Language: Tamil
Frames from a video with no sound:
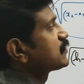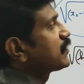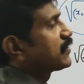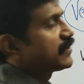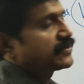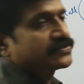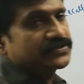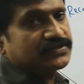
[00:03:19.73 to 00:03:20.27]

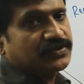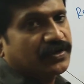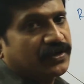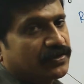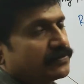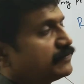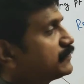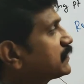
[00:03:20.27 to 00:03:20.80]
ஸ்கொயர் ஹெச்
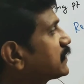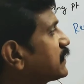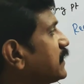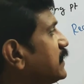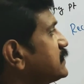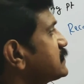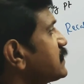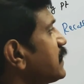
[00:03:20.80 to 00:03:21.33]
ஸ்கொயரும்
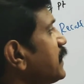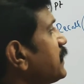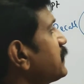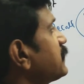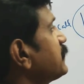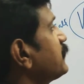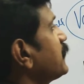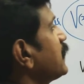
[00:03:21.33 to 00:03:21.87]
கேன்சல்
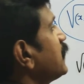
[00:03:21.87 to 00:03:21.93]
ஆகிடுது